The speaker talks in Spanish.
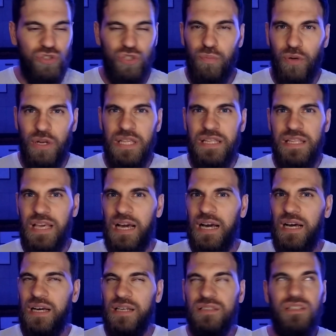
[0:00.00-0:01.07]
estoy por ahí,
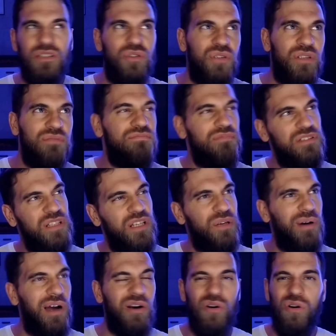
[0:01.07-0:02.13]
estoy, no sé,
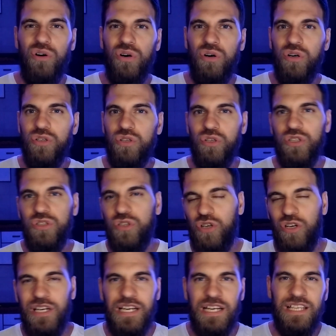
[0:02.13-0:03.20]
bajón o estoy
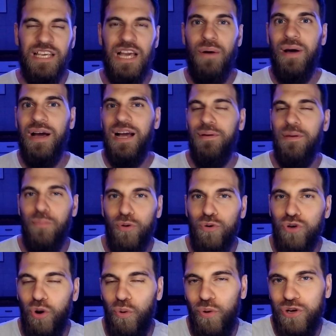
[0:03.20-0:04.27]
con energía baja, me
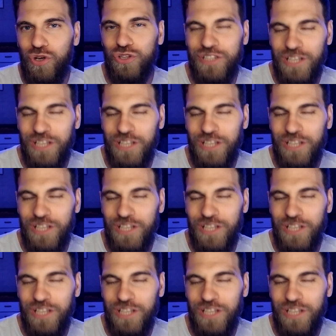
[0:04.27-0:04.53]
pongo unos buenos